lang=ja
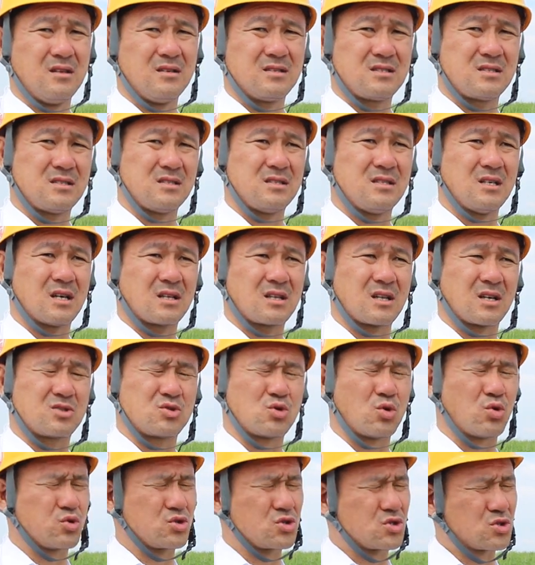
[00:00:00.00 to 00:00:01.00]
知り合った
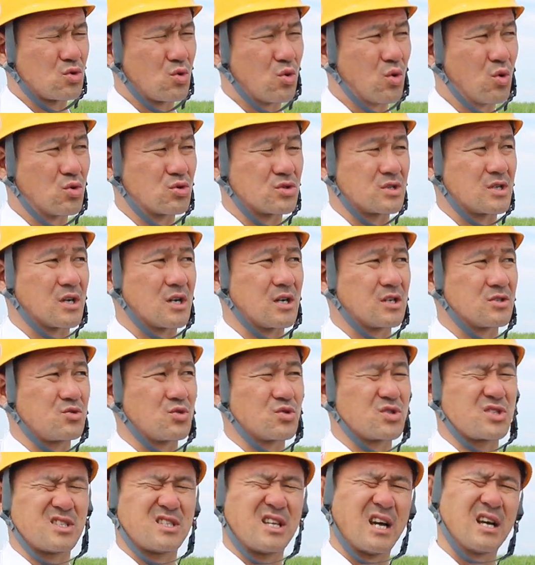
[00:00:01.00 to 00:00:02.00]
女子高生か
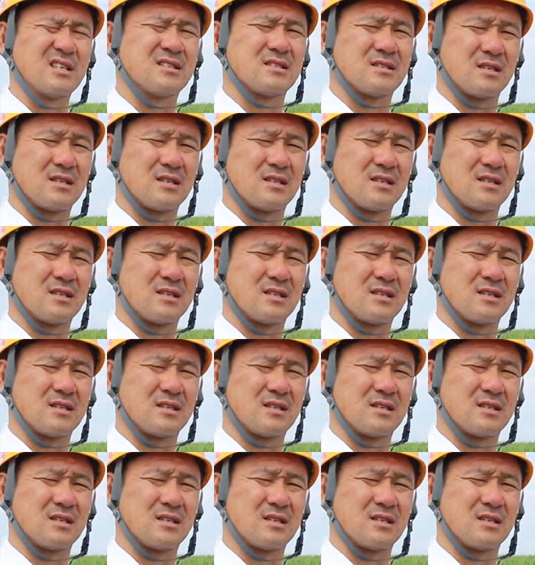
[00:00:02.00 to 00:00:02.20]
女子大